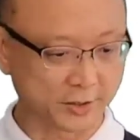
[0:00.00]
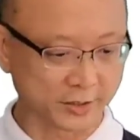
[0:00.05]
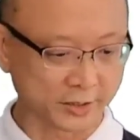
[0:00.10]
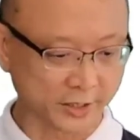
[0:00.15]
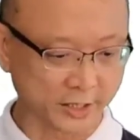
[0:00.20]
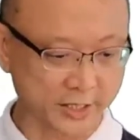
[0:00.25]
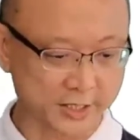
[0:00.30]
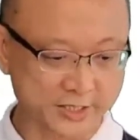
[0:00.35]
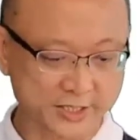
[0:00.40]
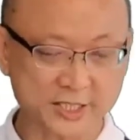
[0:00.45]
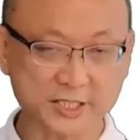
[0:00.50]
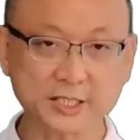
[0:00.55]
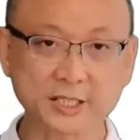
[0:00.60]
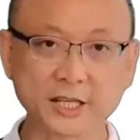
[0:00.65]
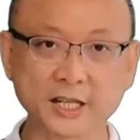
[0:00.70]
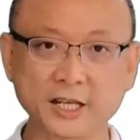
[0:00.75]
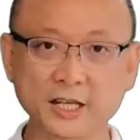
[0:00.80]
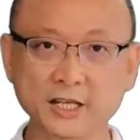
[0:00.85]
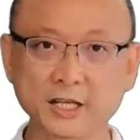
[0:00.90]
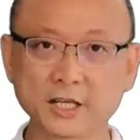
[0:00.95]
可是
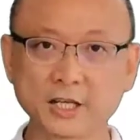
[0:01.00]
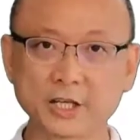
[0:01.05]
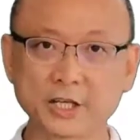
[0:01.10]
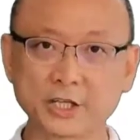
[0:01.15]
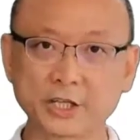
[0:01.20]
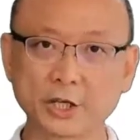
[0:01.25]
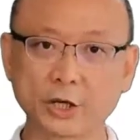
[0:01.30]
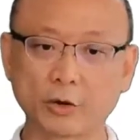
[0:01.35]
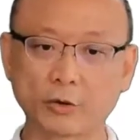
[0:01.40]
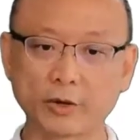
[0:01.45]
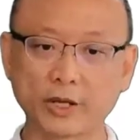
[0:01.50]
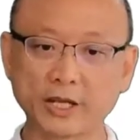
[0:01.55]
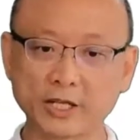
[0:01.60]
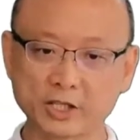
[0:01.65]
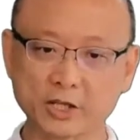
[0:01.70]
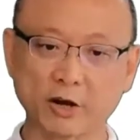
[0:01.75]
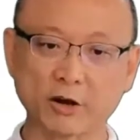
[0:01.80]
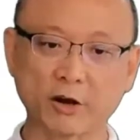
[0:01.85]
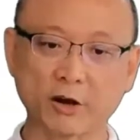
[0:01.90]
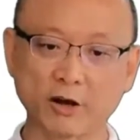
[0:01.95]
呢，有一
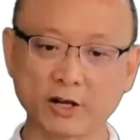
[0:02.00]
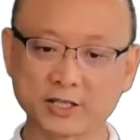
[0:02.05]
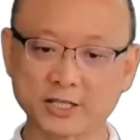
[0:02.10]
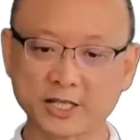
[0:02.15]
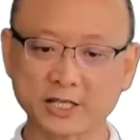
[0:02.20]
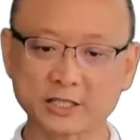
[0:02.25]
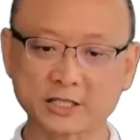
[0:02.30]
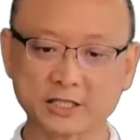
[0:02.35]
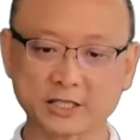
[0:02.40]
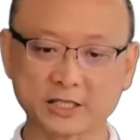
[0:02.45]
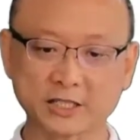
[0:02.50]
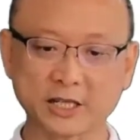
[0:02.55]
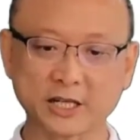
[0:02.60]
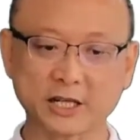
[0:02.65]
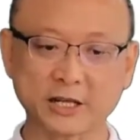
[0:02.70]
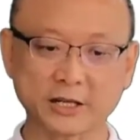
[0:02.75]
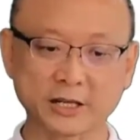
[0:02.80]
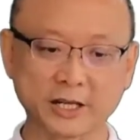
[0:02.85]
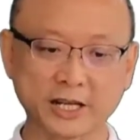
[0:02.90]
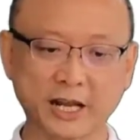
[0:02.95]
种哦，这
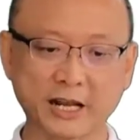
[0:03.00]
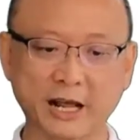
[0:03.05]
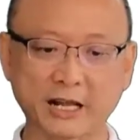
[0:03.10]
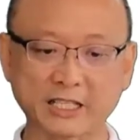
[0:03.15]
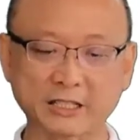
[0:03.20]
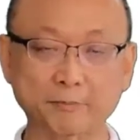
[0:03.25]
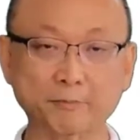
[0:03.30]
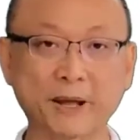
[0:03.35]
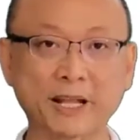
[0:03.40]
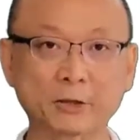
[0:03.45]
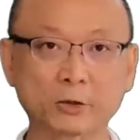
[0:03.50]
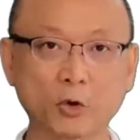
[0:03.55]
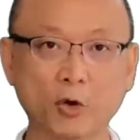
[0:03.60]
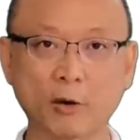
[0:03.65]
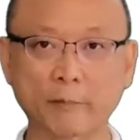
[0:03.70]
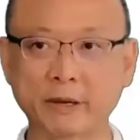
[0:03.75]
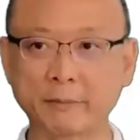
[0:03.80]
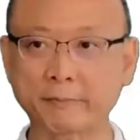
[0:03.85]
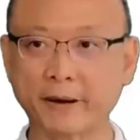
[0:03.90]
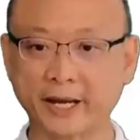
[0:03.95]
这你看还是半
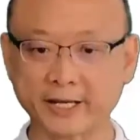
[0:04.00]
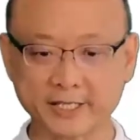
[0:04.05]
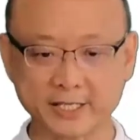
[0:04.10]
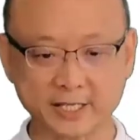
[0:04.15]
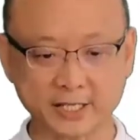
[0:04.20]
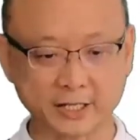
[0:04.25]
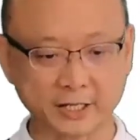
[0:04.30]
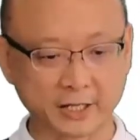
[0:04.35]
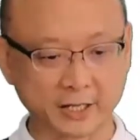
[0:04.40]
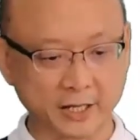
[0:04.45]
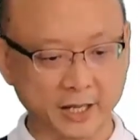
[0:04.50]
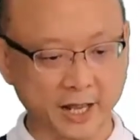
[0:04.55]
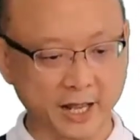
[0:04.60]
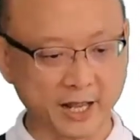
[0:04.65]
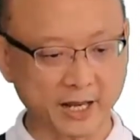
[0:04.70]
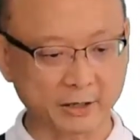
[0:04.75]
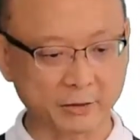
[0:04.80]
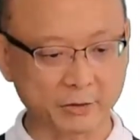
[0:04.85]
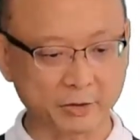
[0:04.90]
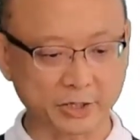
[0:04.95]
透明白色。
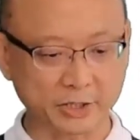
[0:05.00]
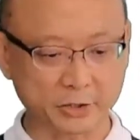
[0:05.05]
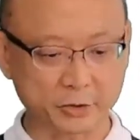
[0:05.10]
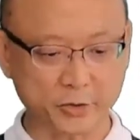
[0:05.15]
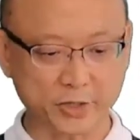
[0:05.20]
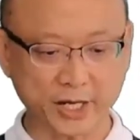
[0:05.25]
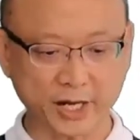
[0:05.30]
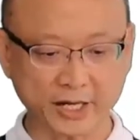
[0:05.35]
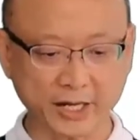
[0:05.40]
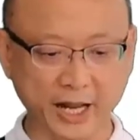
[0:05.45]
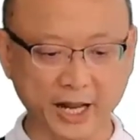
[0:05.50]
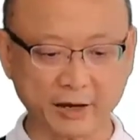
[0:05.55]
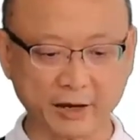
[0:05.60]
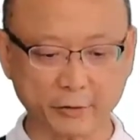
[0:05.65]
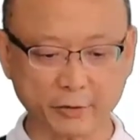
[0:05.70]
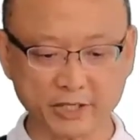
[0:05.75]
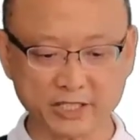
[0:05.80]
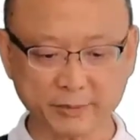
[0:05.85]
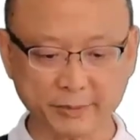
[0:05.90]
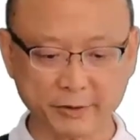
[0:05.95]
它如果你去看，它
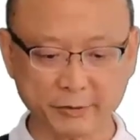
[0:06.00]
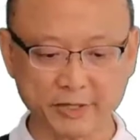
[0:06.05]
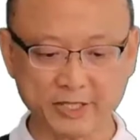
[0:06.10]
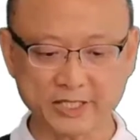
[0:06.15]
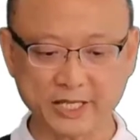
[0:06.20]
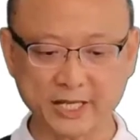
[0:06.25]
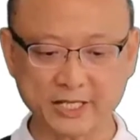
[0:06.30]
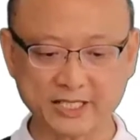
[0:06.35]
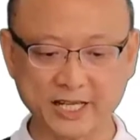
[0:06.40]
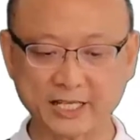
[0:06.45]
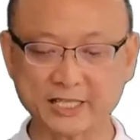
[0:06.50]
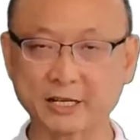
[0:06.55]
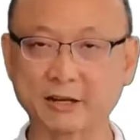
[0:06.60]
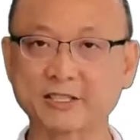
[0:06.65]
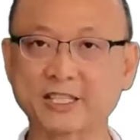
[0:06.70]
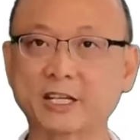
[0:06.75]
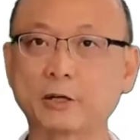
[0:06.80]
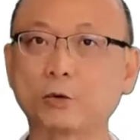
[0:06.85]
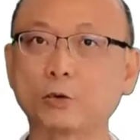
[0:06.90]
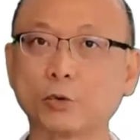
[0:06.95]
会这边会写三角
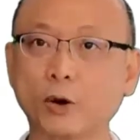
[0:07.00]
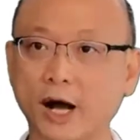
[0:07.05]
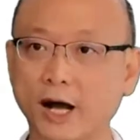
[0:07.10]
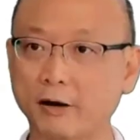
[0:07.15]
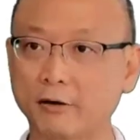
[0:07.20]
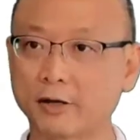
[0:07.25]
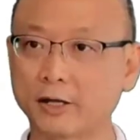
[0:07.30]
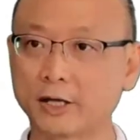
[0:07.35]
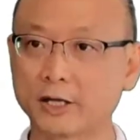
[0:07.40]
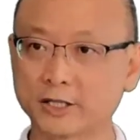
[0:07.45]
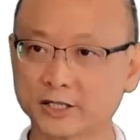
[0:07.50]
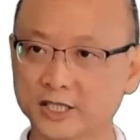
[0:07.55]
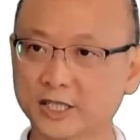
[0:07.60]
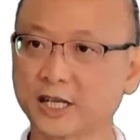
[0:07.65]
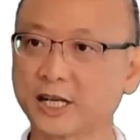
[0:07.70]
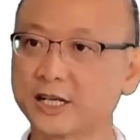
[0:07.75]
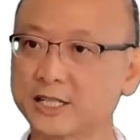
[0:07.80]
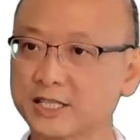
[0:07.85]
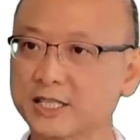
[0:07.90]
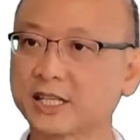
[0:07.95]
形五号，这
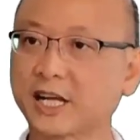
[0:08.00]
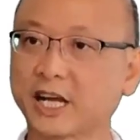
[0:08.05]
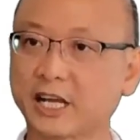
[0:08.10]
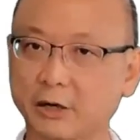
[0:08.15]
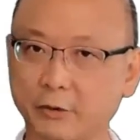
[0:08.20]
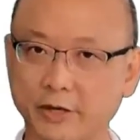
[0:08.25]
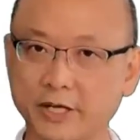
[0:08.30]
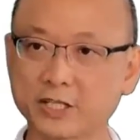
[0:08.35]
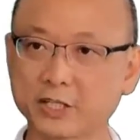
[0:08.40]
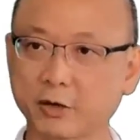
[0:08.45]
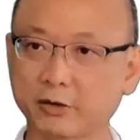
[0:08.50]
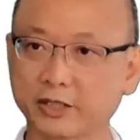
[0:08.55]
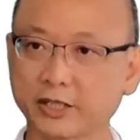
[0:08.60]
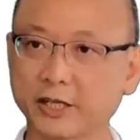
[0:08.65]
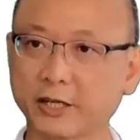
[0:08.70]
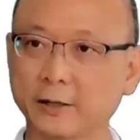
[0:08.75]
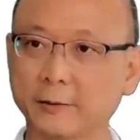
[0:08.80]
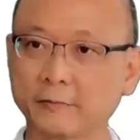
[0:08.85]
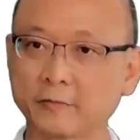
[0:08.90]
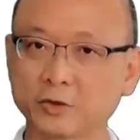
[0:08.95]
个是可以回收的。
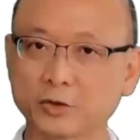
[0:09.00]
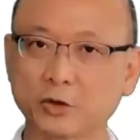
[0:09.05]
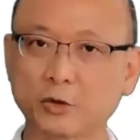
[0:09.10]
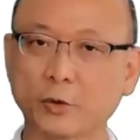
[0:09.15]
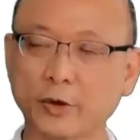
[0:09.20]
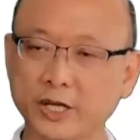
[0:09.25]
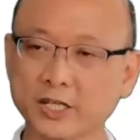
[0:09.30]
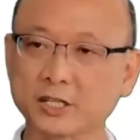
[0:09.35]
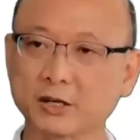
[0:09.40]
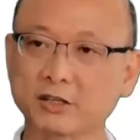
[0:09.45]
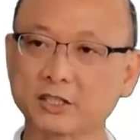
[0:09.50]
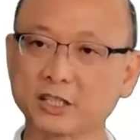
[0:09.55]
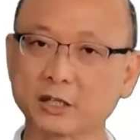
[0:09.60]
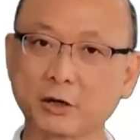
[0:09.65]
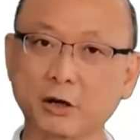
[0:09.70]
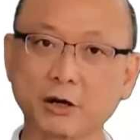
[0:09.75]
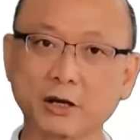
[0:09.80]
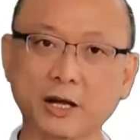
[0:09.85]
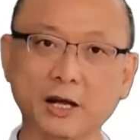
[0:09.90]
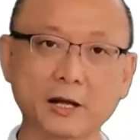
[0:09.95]
做回收之
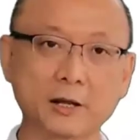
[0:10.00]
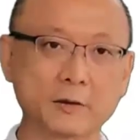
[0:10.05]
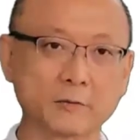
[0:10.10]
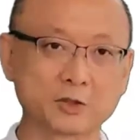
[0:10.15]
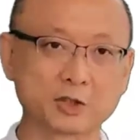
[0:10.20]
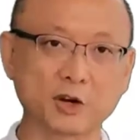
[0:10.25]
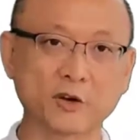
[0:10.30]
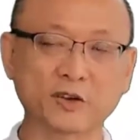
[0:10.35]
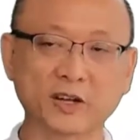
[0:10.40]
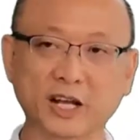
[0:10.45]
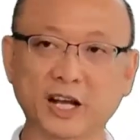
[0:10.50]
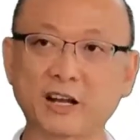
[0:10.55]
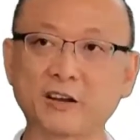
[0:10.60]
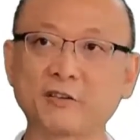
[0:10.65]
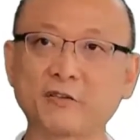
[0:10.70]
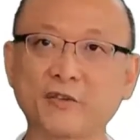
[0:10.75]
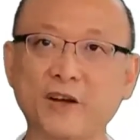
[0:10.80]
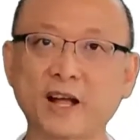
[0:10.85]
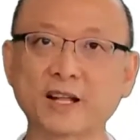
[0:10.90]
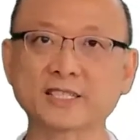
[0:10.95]
后，就跟
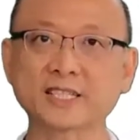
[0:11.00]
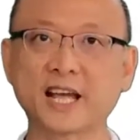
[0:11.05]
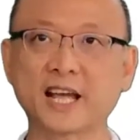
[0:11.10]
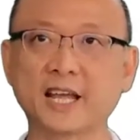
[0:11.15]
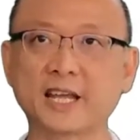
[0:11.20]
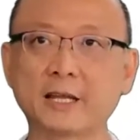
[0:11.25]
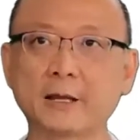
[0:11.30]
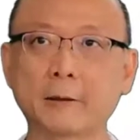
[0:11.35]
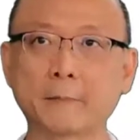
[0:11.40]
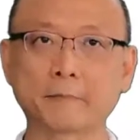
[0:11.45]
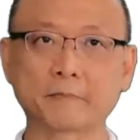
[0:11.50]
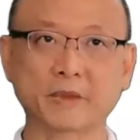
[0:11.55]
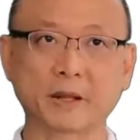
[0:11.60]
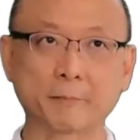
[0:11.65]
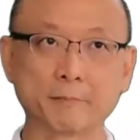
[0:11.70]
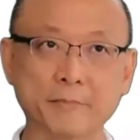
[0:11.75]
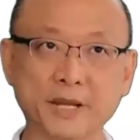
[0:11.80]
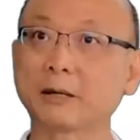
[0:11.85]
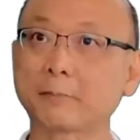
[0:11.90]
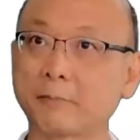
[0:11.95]
放在
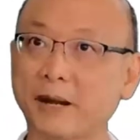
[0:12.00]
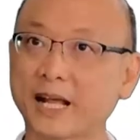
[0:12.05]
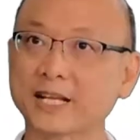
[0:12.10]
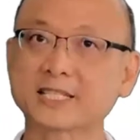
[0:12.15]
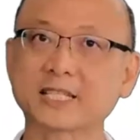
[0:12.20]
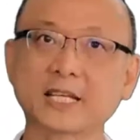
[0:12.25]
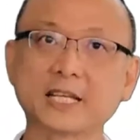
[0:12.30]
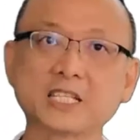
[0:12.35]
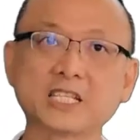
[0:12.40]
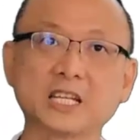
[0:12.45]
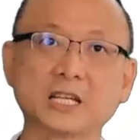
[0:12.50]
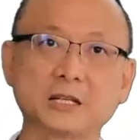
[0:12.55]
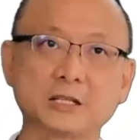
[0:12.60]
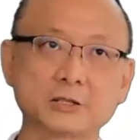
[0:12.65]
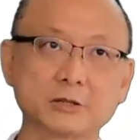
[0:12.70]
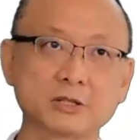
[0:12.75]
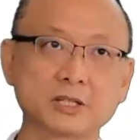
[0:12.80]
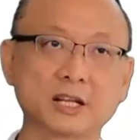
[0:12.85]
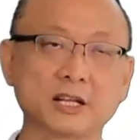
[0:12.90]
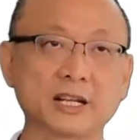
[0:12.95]
mixed plastic 一起，
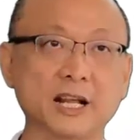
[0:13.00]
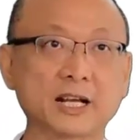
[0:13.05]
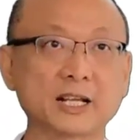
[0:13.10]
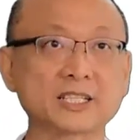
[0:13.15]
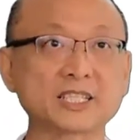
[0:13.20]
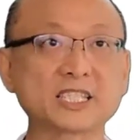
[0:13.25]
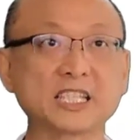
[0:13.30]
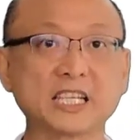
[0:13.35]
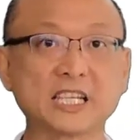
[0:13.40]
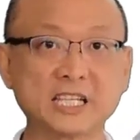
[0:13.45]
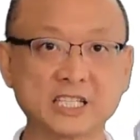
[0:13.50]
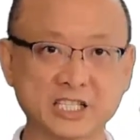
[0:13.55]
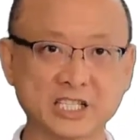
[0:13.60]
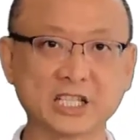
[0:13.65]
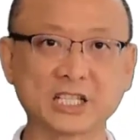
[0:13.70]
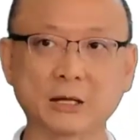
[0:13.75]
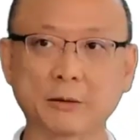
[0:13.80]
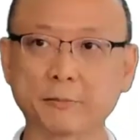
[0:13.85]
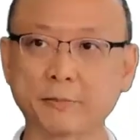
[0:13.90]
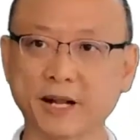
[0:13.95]
就是跟那个洗衣机
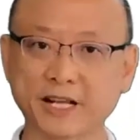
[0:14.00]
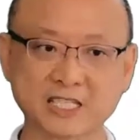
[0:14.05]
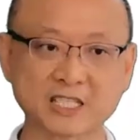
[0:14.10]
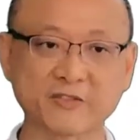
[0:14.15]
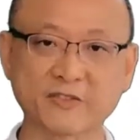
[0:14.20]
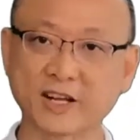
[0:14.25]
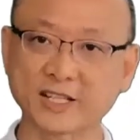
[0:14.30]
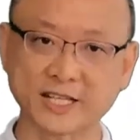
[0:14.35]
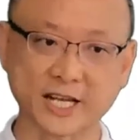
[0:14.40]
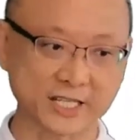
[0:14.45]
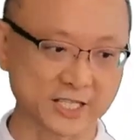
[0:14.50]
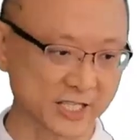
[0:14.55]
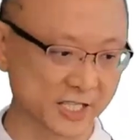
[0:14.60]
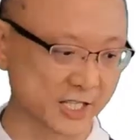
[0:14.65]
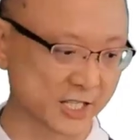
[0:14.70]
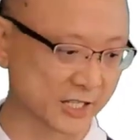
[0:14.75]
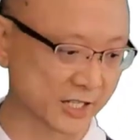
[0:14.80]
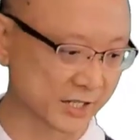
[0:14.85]
的 plastic 放在一起。